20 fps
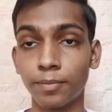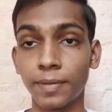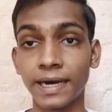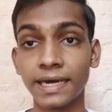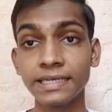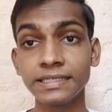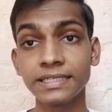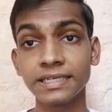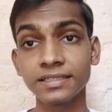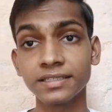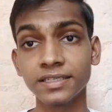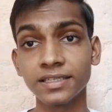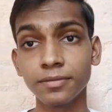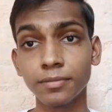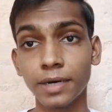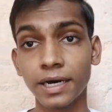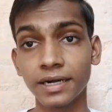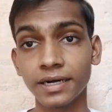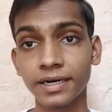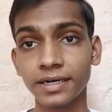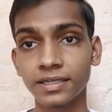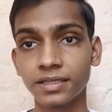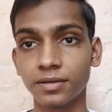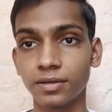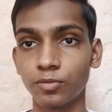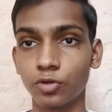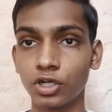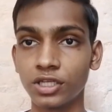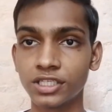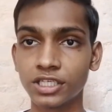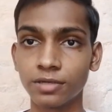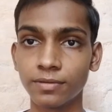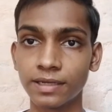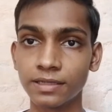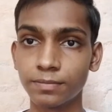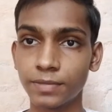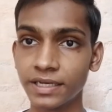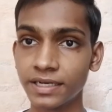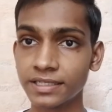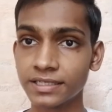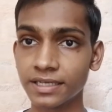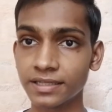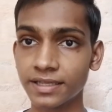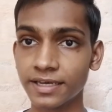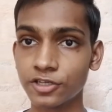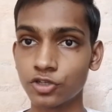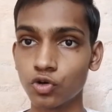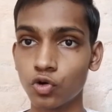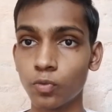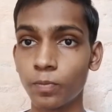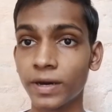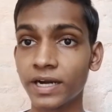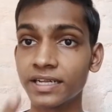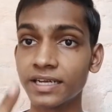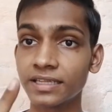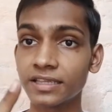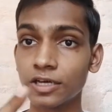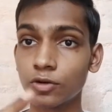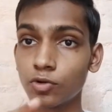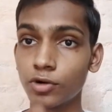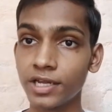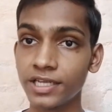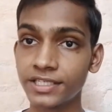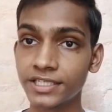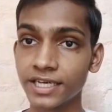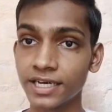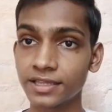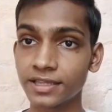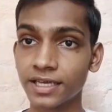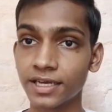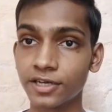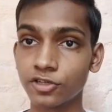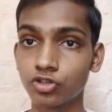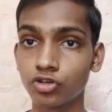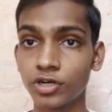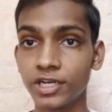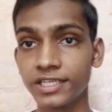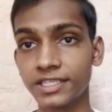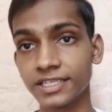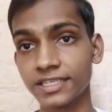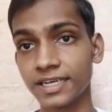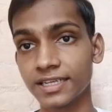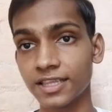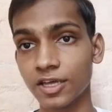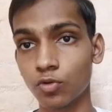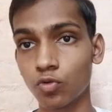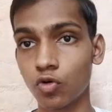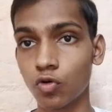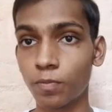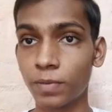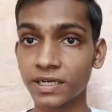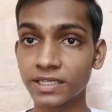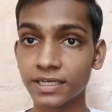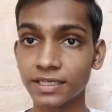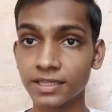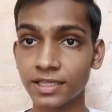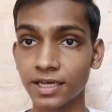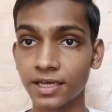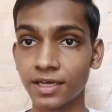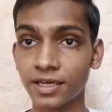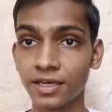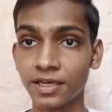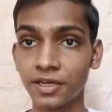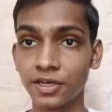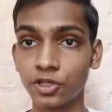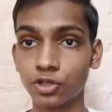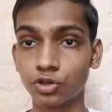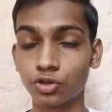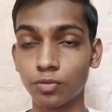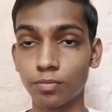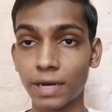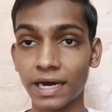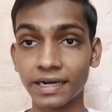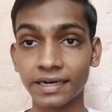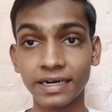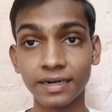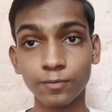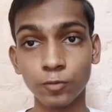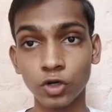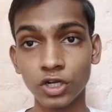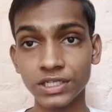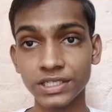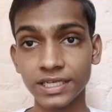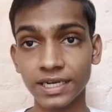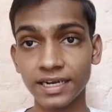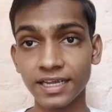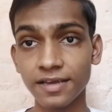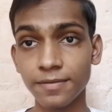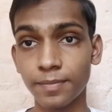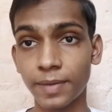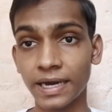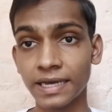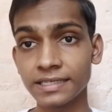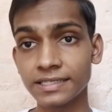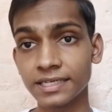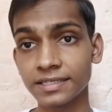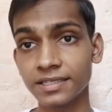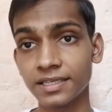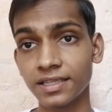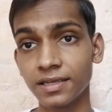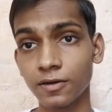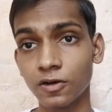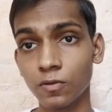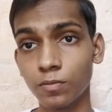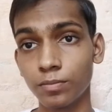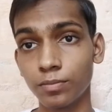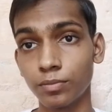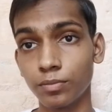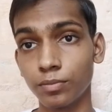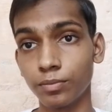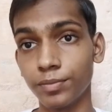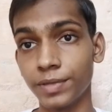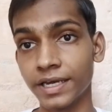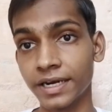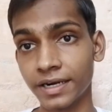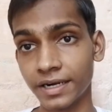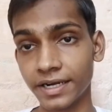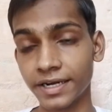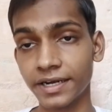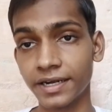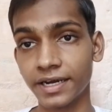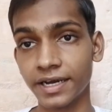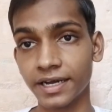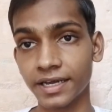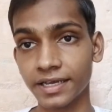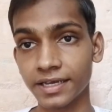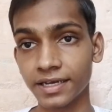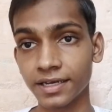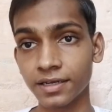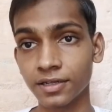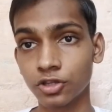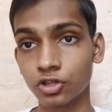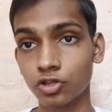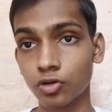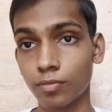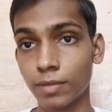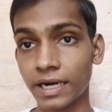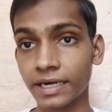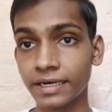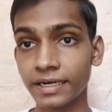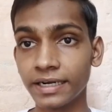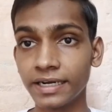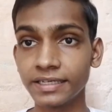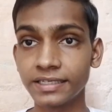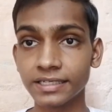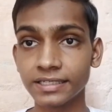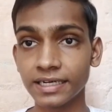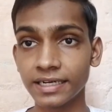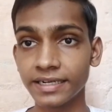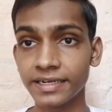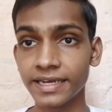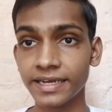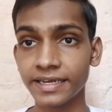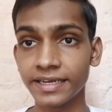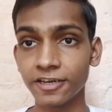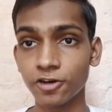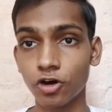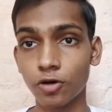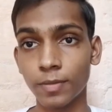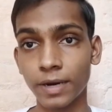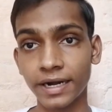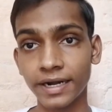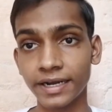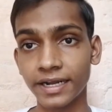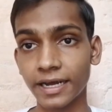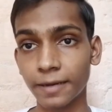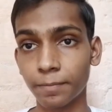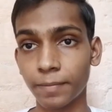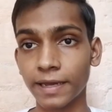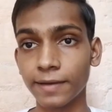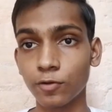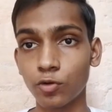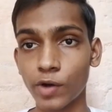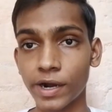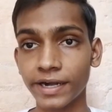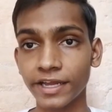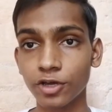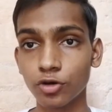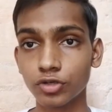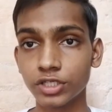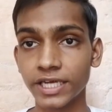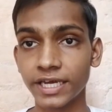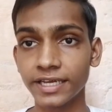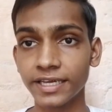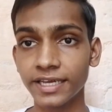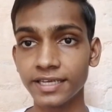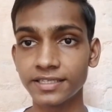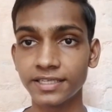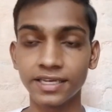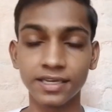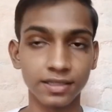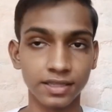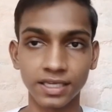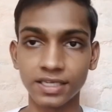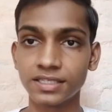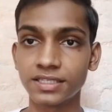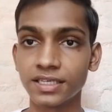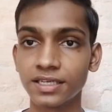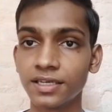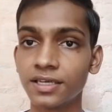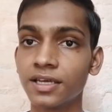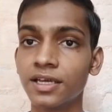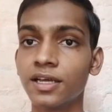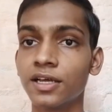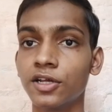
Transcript: बाई चांस यदि मार्केट बुलिस के बाद बेरिस आता है जो ऊपर जाता है वो नीचे आता है जो नीचे जाता है वो ऊपर जाता है तो मार्केट बुलिस चल रही है बाई चांस यदि कोई बियर ट्रेंड आ गया तो मार्केट नीचे चली जाएगी और हमारे टॉप फाइव पॉइंट की हो जाएगी इसी के तैसी